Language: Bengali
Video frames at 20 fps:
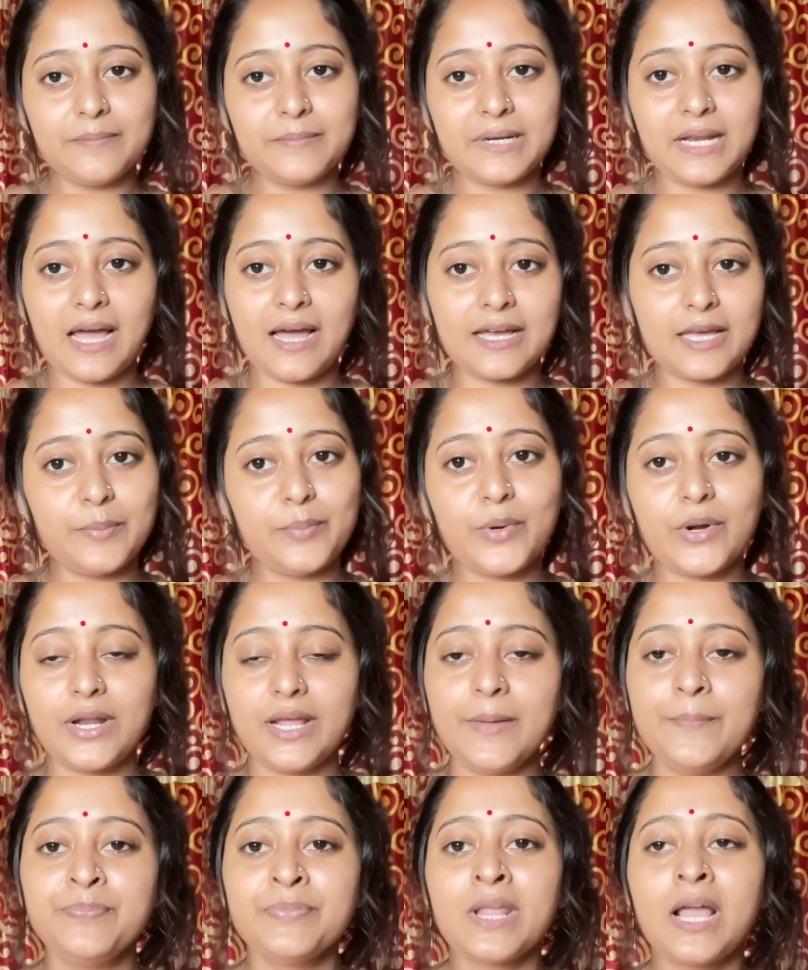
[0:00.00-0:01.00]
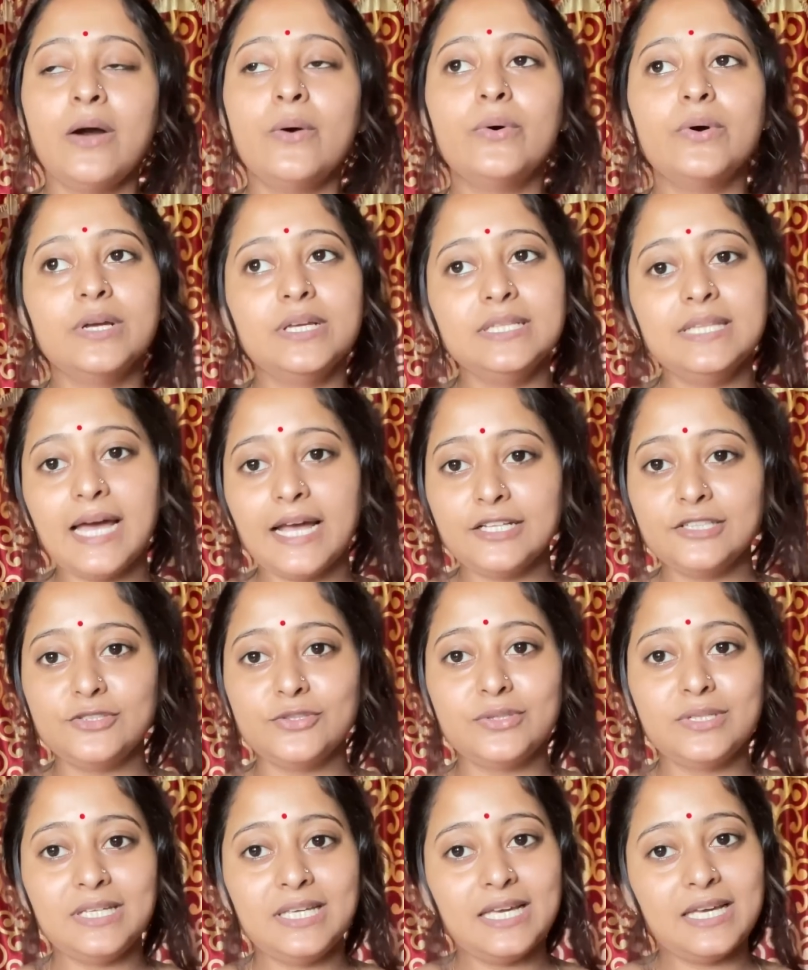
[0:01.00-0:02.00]
মানে আগে পরে ওই দায়িত্ব
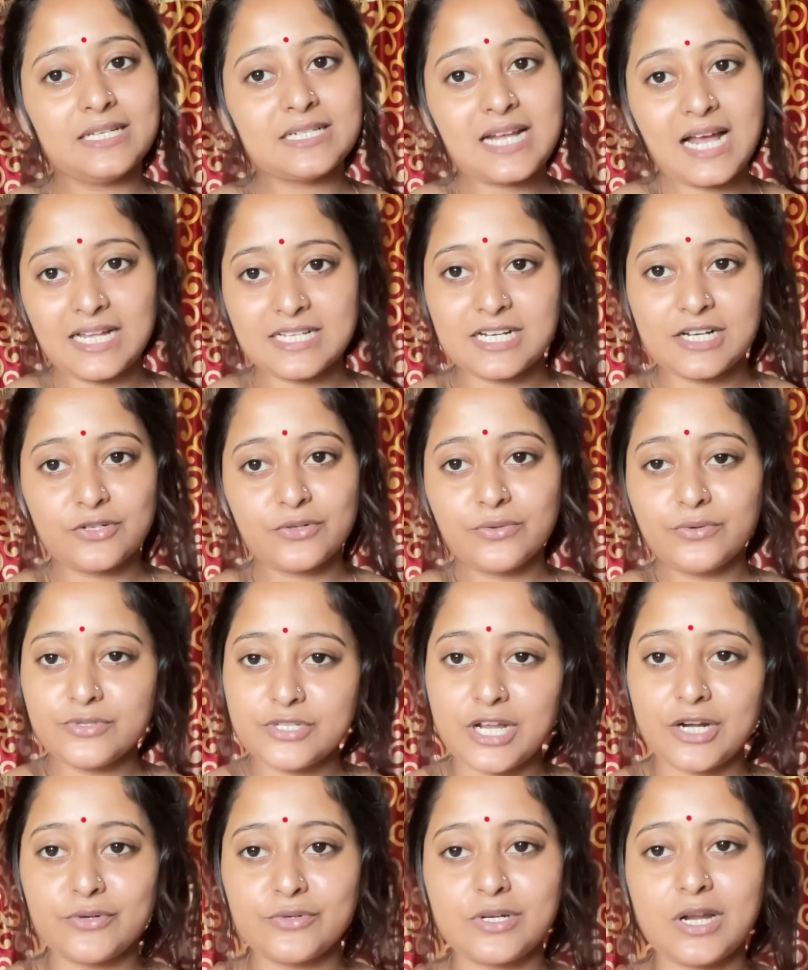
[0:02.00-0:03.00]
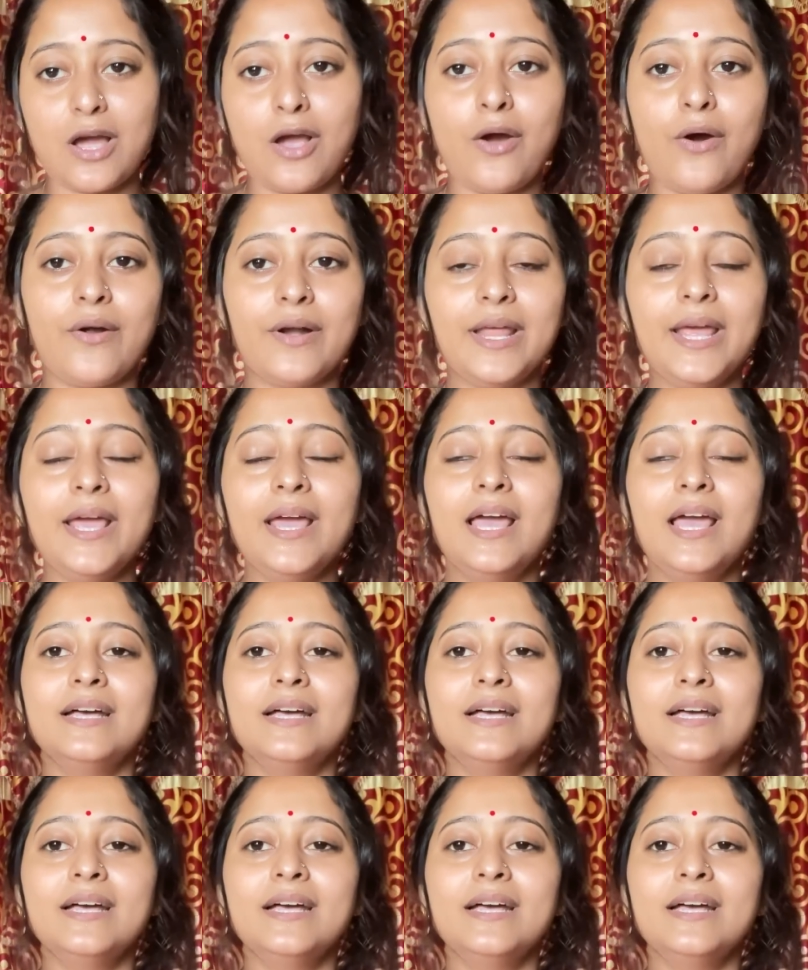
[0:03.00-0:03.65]
নিয়ে সাজানো গোছানোটা করে